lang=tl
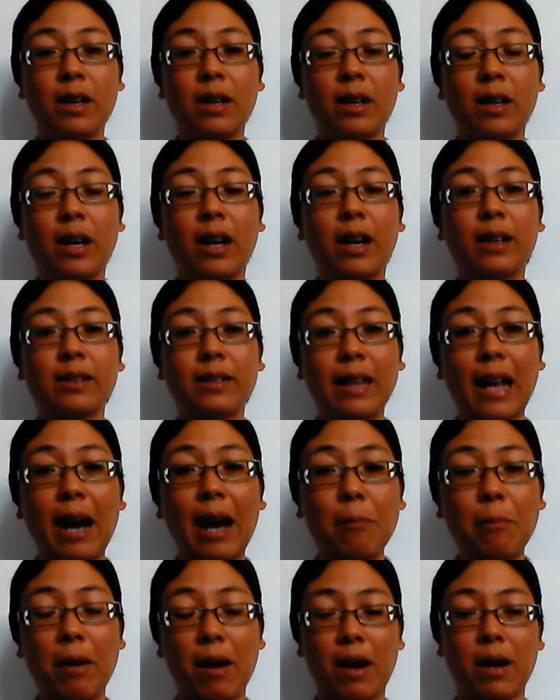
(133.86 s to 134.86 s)
ang
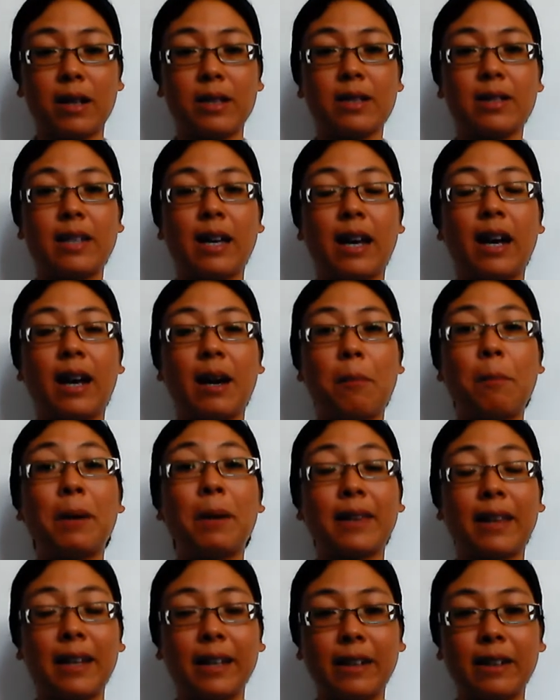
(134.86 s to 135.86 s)
tama sa
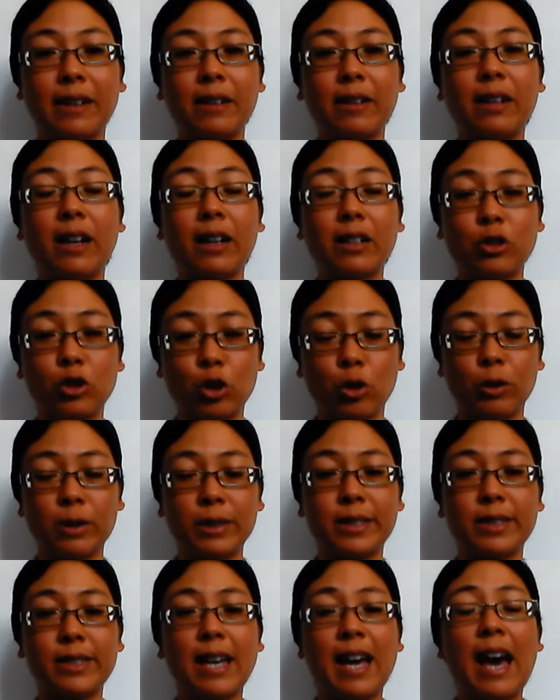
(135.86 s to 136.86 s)
mata ng Diyos.
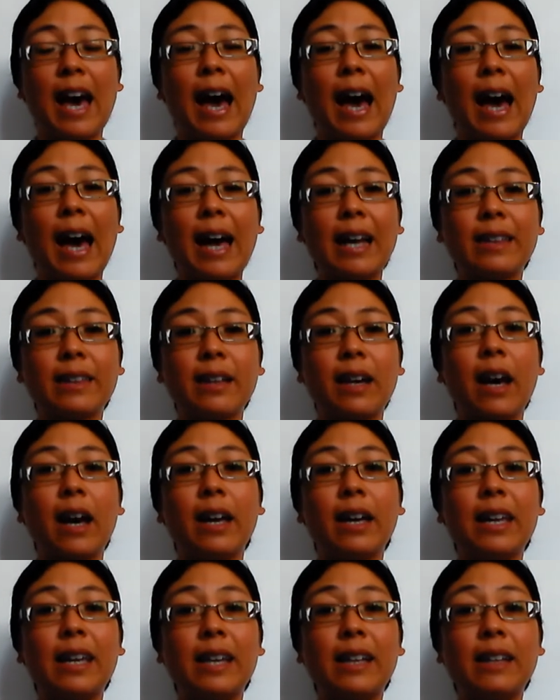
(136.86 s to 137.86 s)
At
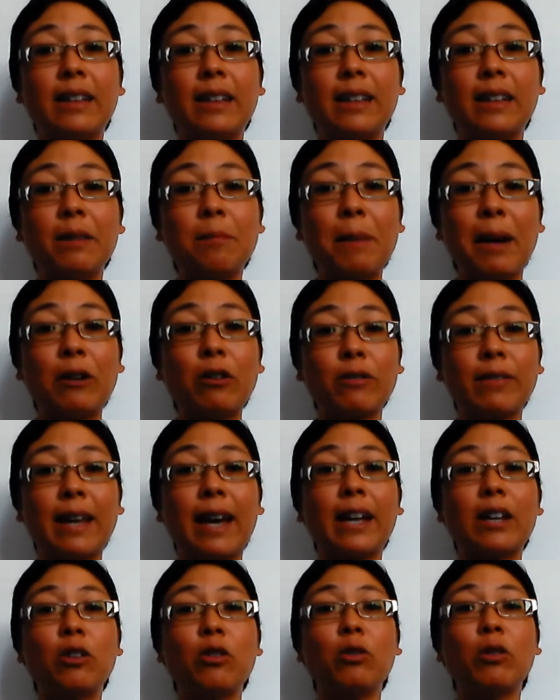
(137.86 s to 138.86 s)
i- meron
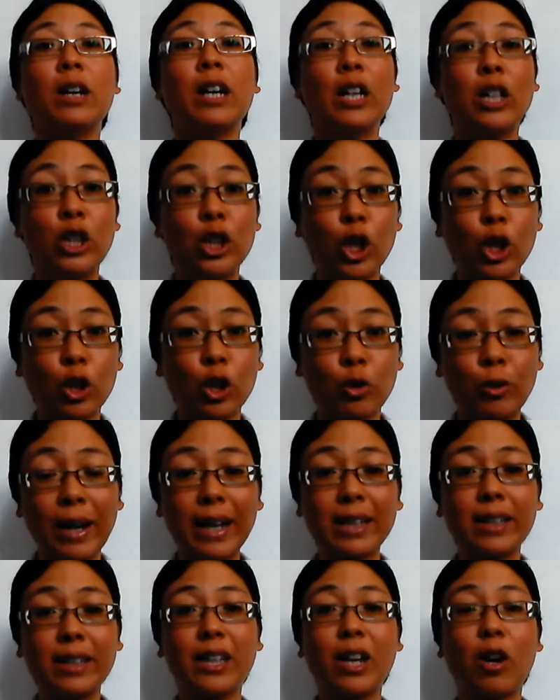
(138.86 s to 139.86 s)
tayong
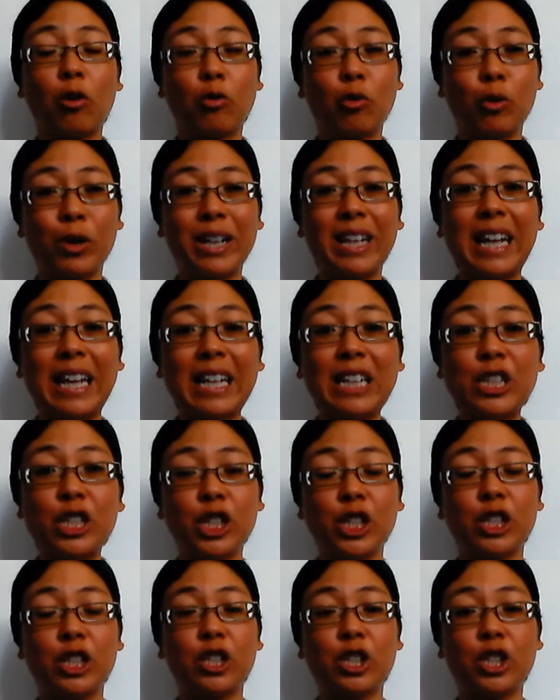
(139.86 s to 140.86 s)
direct
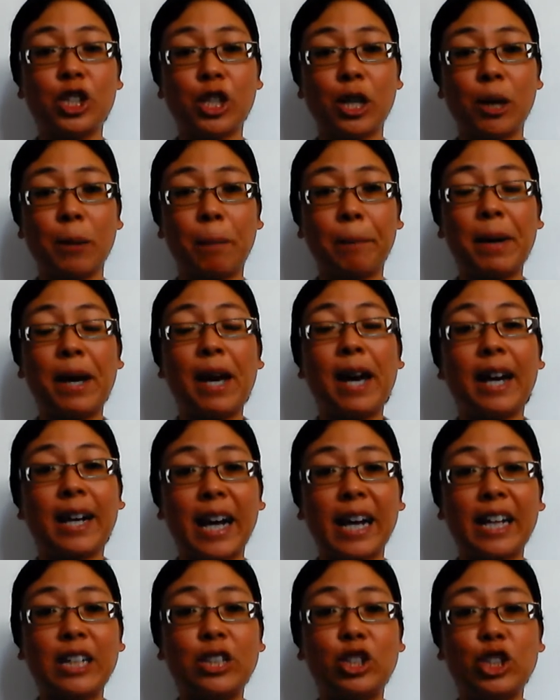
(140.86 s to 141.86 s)
relationship
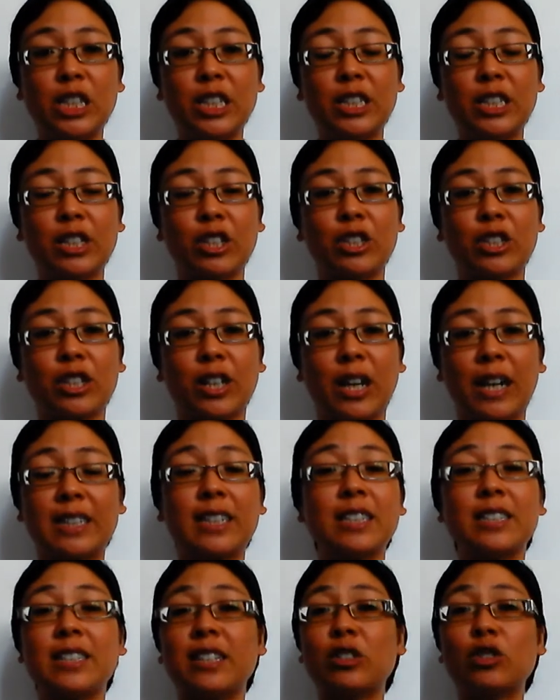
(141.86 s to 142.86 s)
kay Jesus Christ
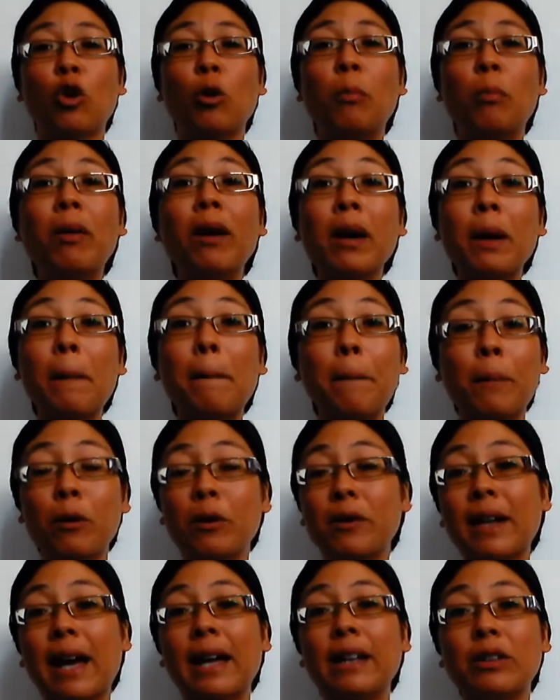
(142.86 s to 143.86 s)
kasi sobrang
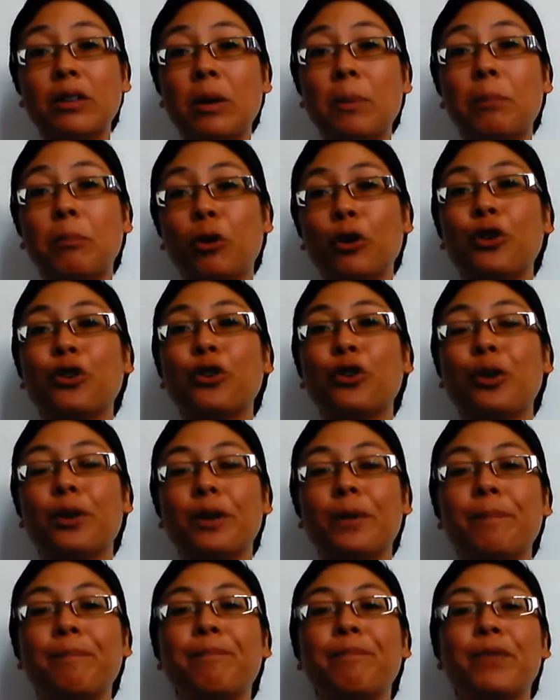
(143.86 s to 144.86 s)
importante po yun.
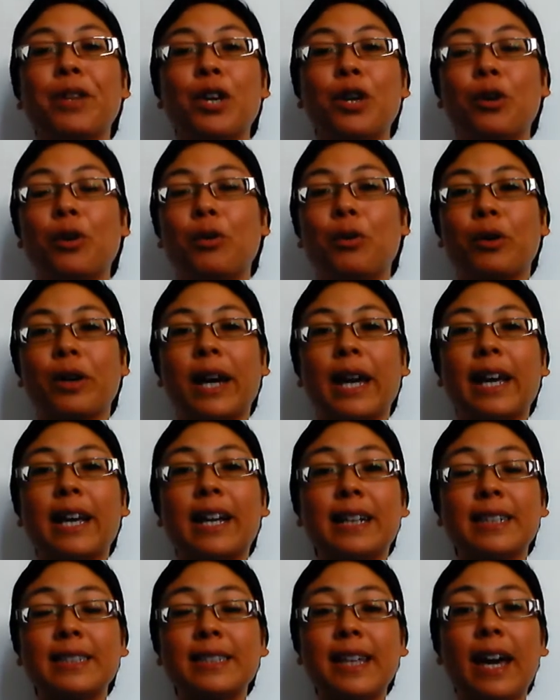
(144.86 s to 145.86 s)
Okay?
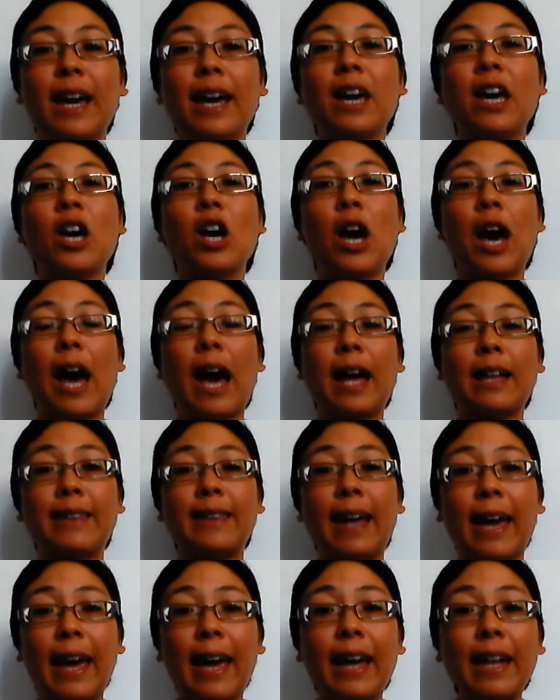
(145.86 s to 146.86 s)
Kasi at
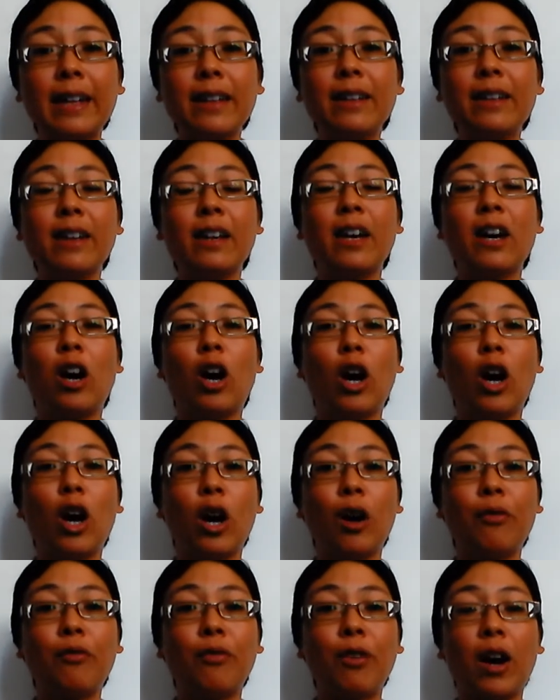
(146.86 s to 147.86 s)
the end
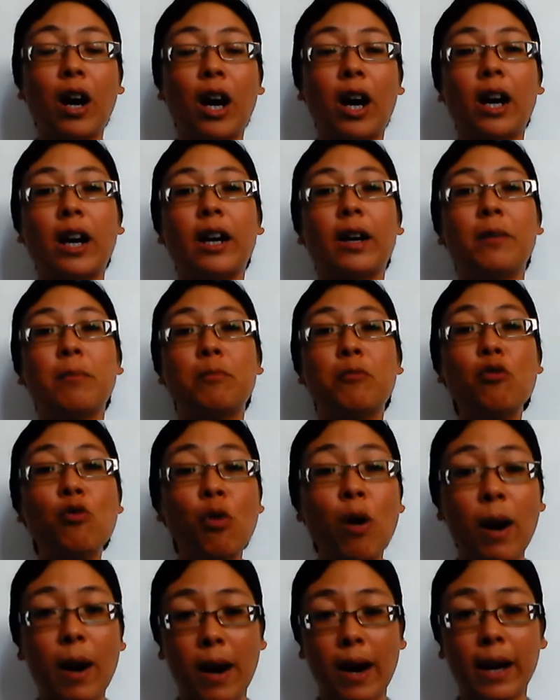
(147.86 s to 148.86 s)
of our
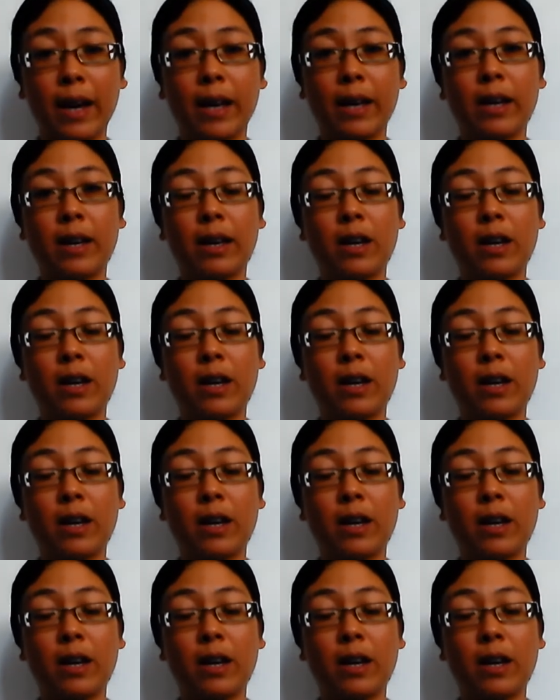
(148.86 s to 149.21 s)
buhay,